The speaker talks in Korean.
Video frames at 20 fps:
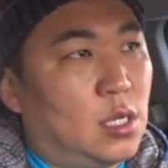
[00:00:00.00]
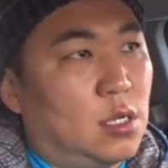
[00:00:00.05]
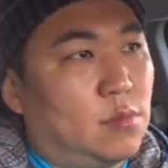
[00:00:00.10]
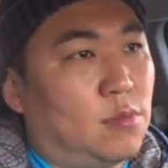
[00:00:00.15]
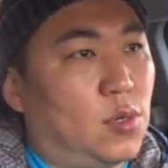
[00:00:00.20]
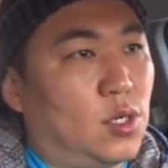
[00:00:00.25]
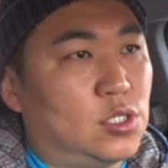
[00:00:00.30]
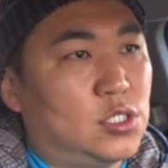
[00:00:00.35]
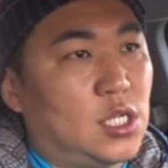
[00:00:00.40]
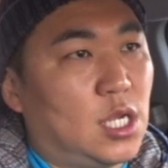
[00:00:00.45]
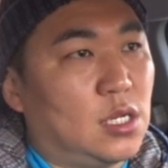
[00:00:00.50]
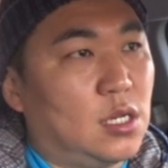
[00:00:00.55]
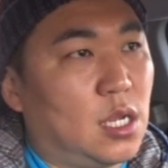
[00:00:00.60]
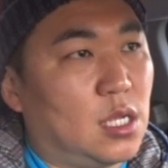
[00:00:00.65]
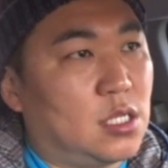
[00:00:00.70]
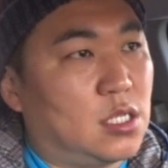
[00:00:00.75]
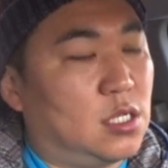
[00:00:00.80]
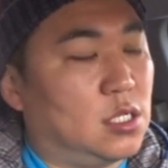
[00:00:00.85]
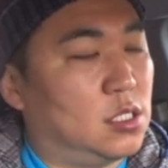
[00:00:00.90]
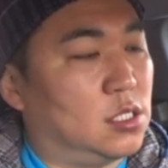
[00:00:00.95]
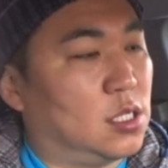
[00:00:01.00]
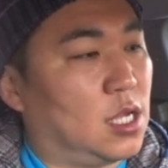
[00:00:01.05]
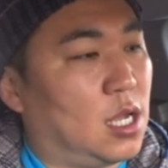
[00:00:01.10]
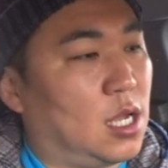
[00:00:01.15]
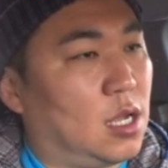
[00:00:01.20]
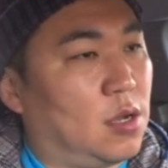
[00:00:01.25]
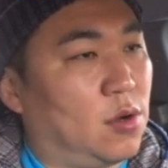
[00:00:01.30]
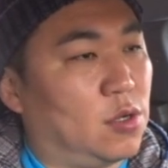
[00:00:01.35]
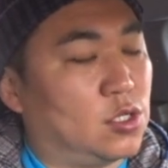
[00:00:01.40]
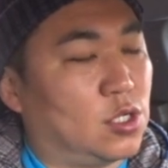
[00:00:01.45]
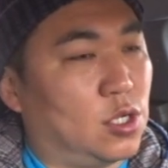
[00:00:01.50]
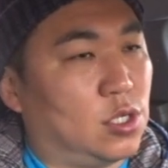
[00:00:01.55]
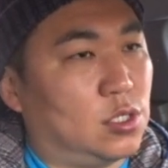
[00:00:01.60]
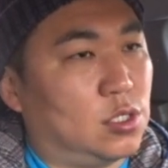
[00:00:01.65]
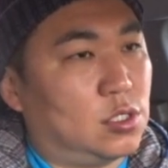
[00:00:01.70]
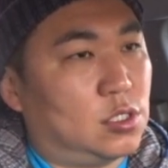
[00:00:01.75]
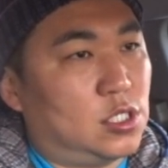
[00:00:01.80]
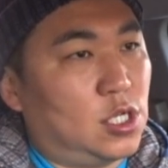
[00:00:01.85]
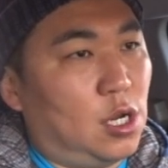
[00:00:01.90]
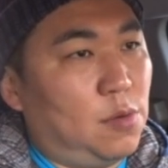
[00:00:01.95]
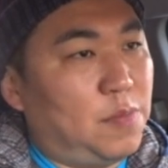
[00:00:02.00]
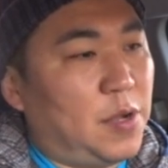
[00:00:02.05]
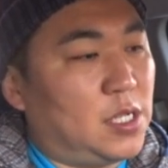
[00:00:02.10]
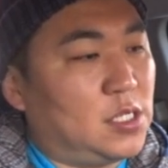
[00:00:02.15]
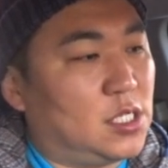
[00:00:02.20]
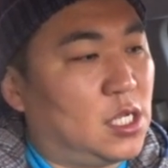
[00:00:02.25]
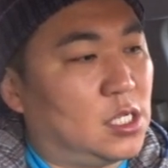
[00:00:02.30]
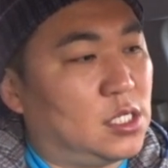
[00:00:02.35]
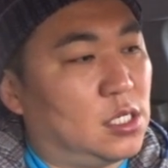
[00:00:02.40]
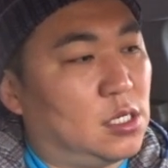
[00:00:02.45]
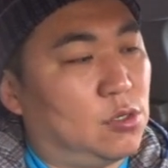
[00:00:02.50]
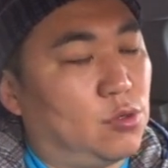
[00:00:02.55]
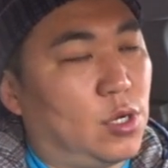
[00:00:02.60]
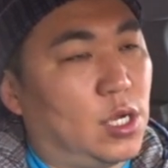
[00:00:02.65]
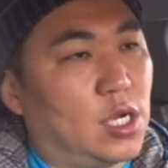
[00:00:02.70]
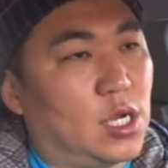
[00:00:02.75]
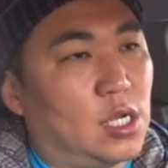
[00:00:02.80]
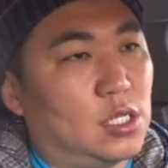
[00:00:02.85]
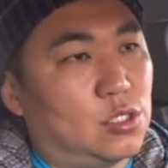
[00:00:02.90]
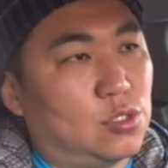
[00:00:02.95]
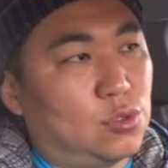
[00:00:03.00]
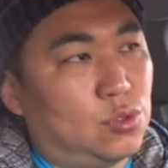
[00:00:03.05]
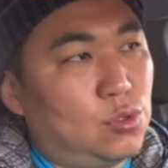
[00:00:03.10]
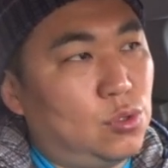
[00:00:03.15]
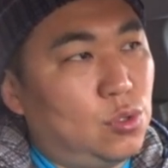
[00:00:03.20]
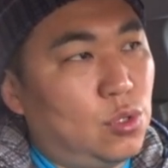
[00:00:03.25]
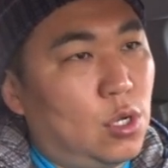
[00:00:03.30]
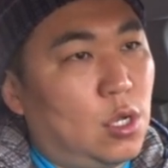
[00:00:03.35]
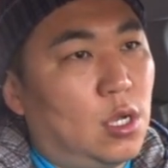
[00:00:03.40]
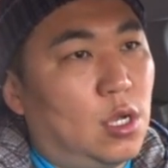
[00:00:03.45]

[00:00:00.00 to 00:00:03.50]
뭐 스테인레스나 어떤 철판 재질로 해가지고